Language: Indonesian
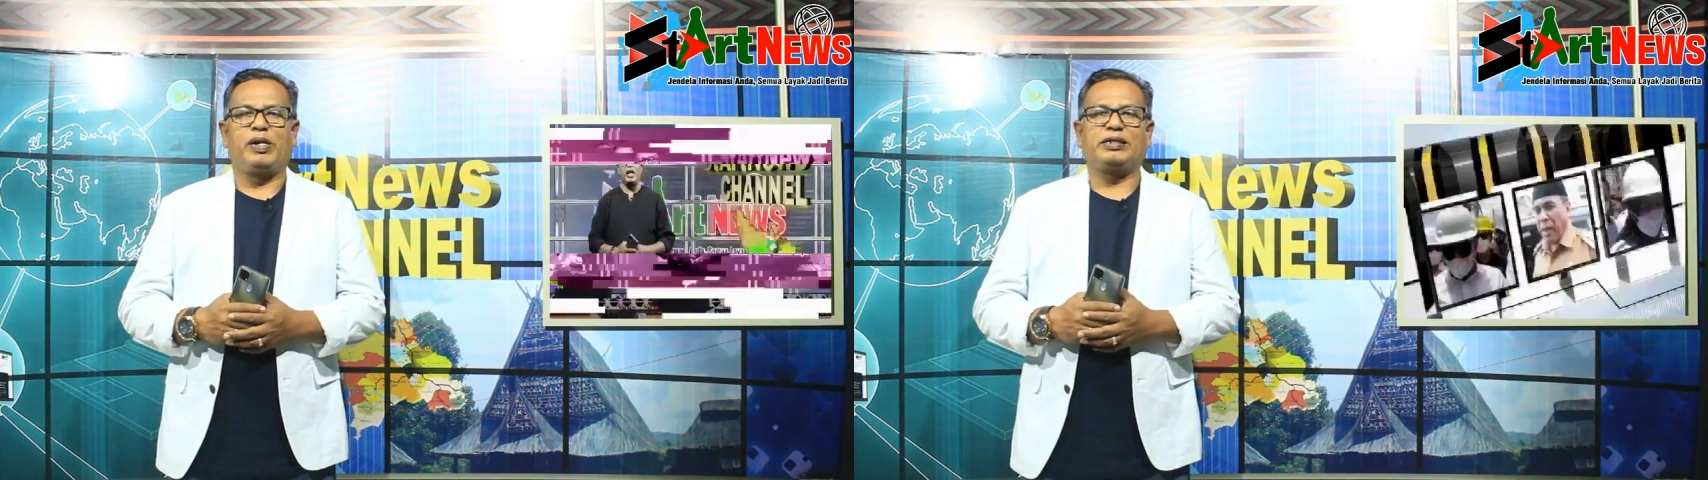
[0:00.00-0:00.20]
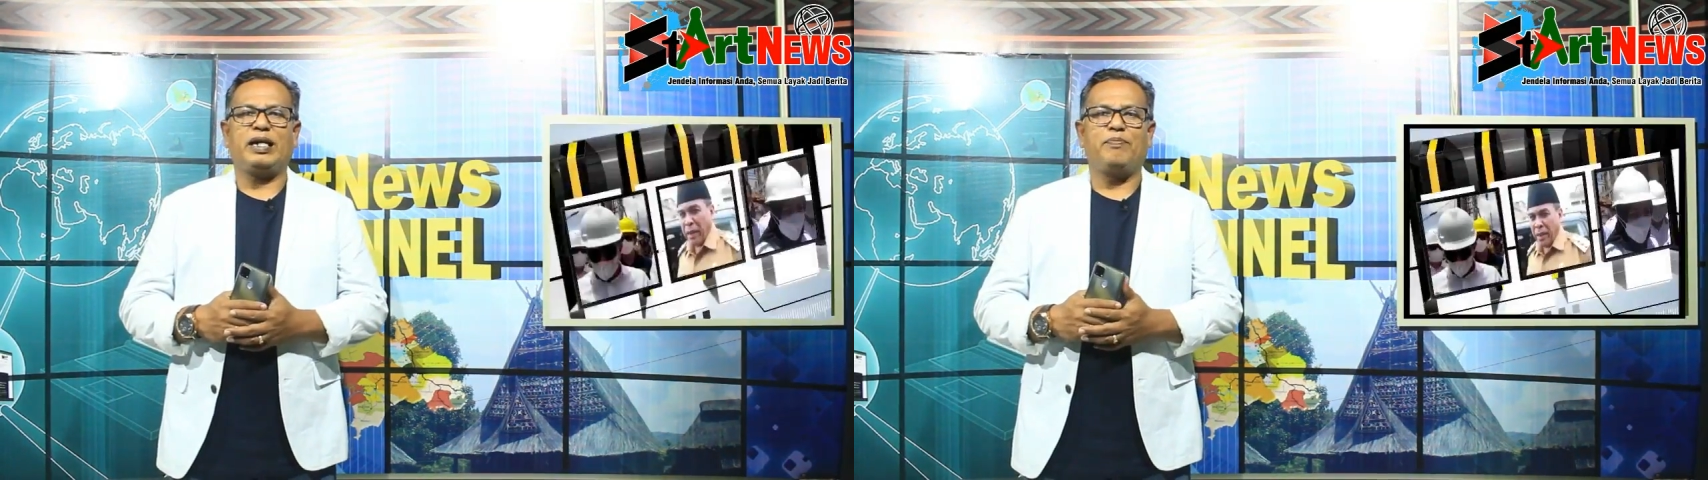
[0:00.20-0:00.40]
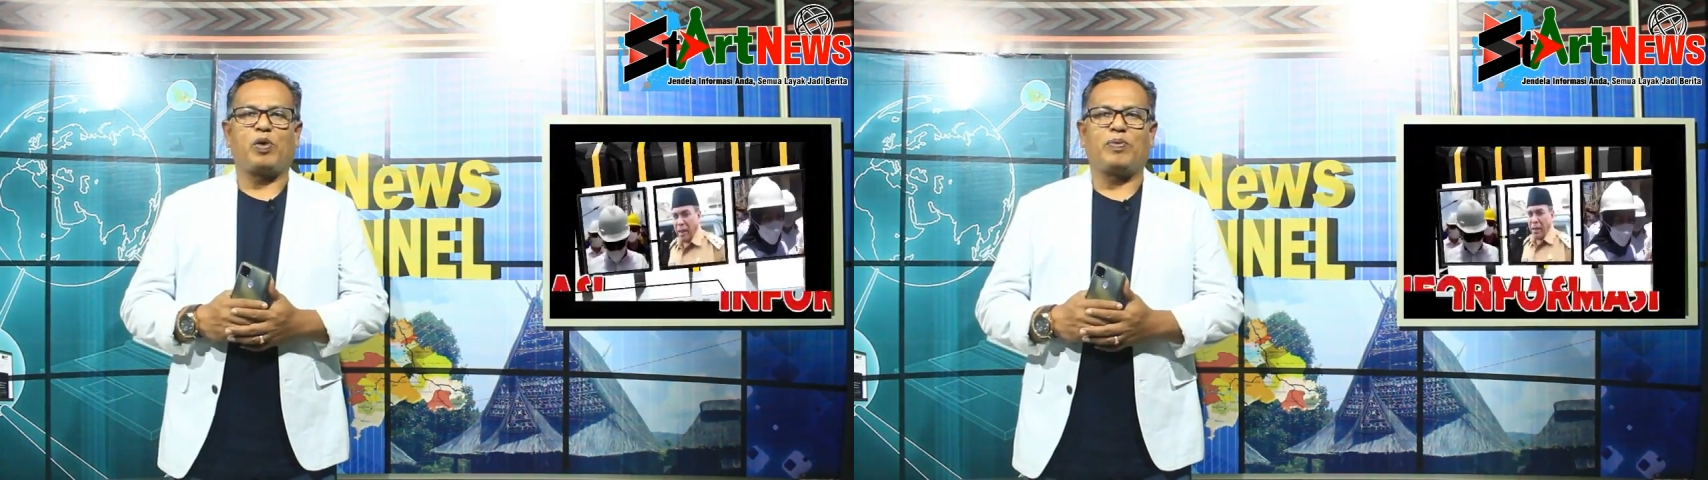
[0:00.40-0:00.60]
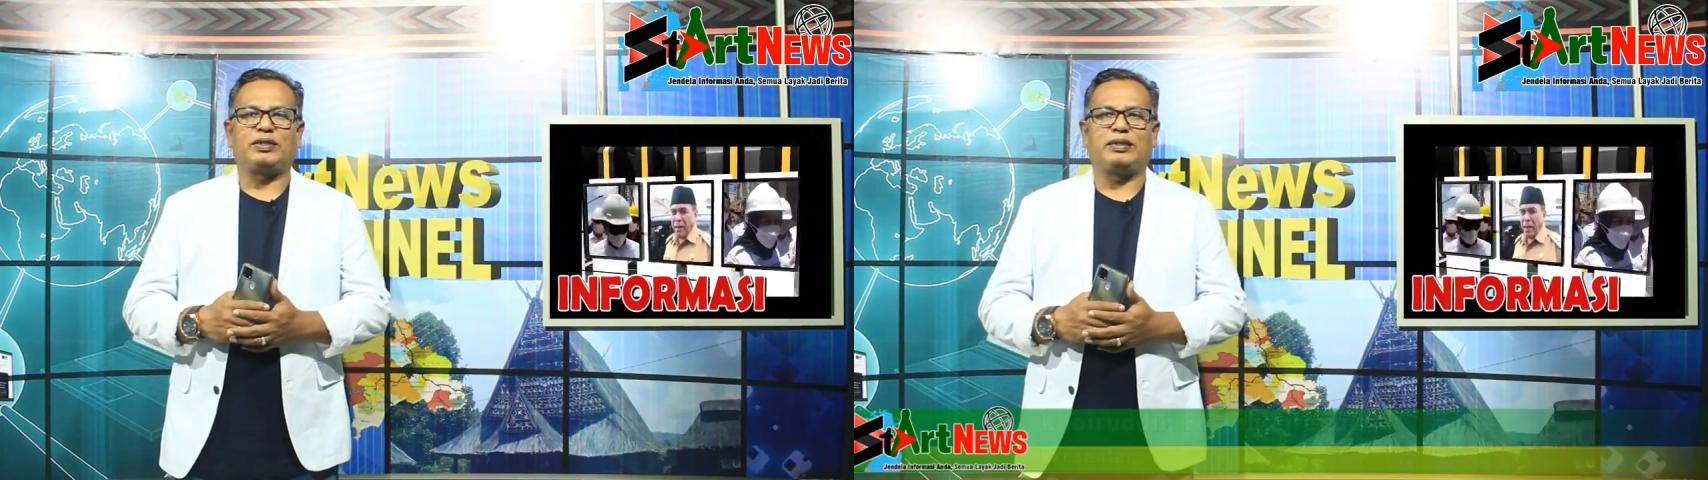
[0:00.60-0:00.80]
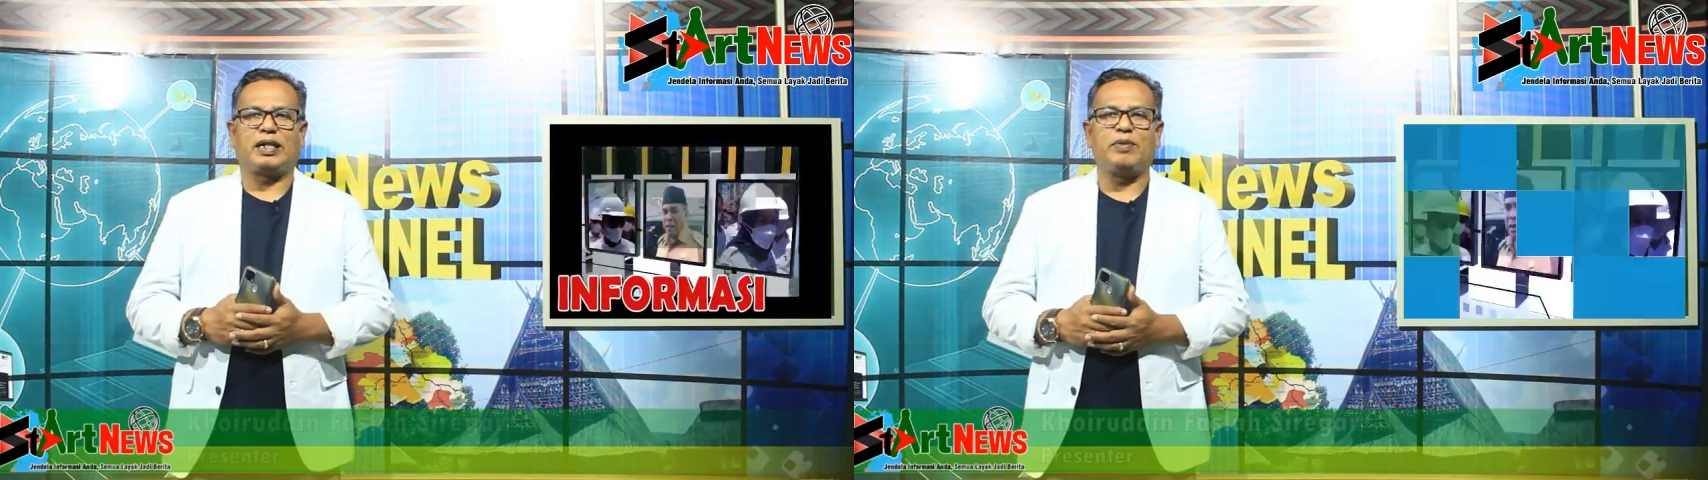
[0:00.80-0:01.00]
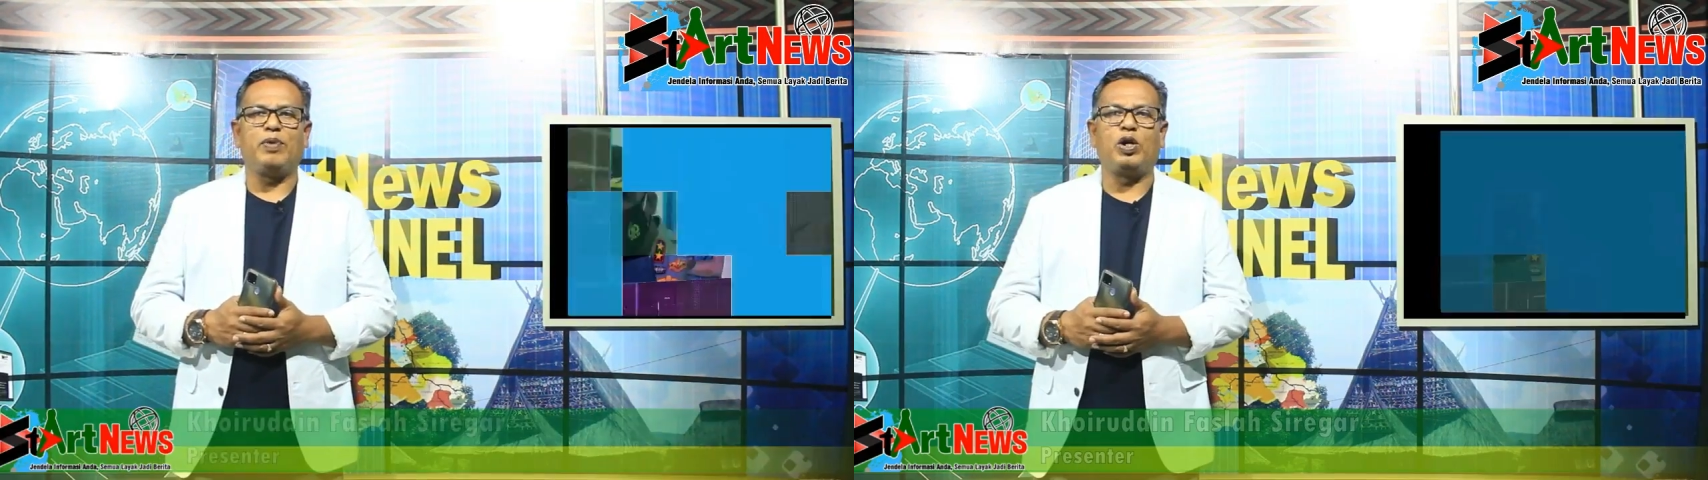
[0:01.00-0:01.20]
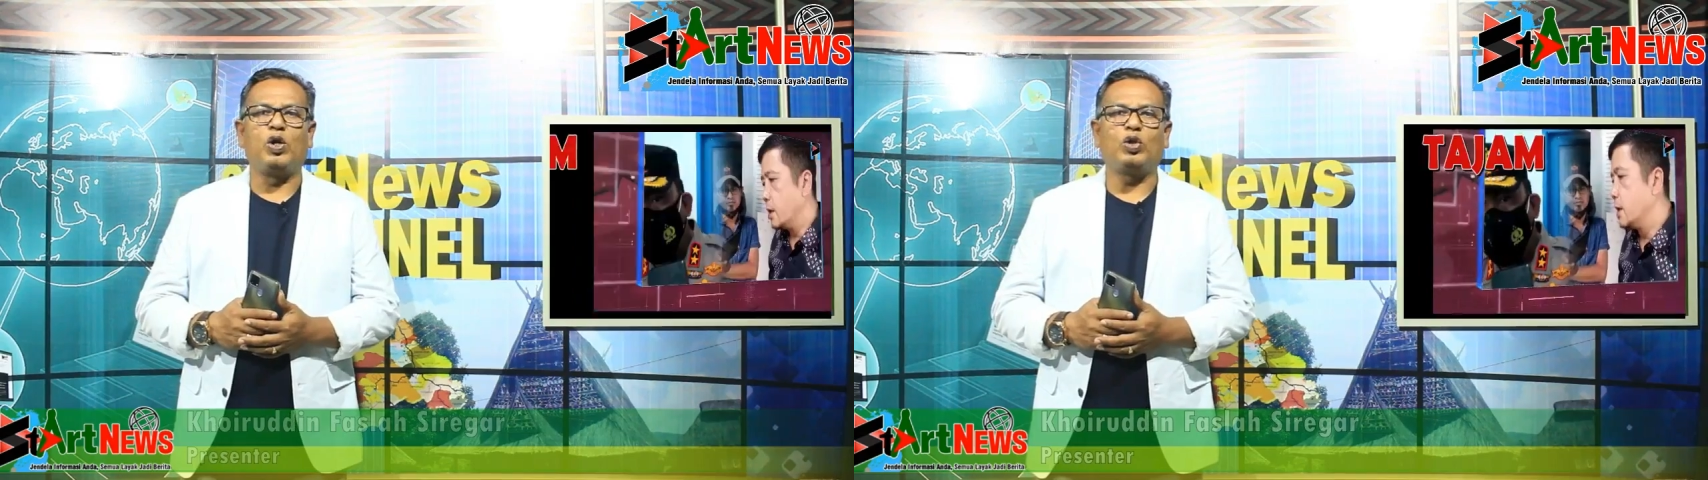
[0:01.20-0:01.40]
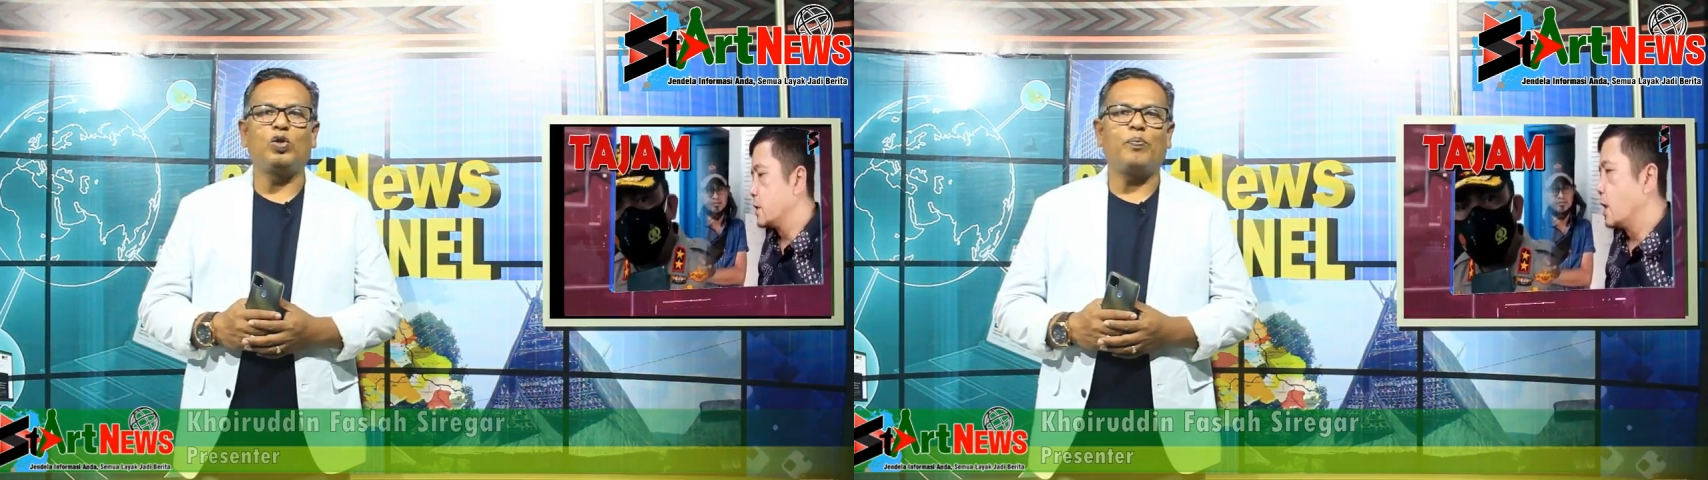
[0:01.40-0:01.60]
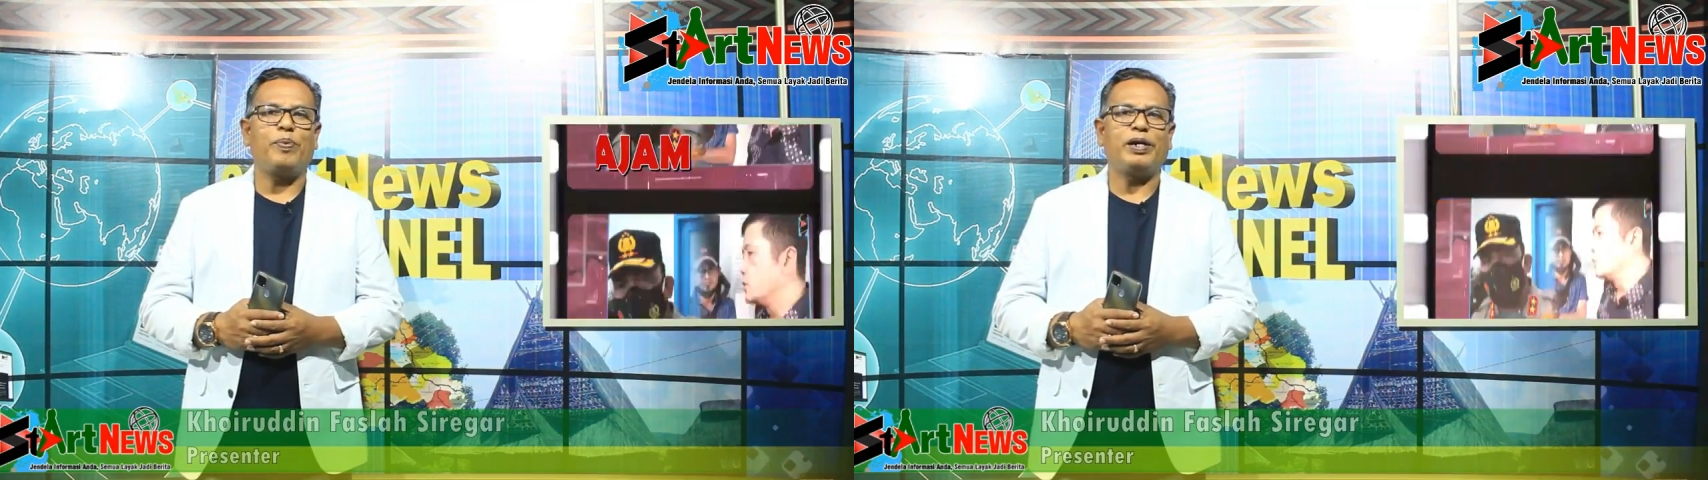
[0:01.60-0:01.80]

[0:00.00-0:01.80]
Pemirsa informasi tadi menutup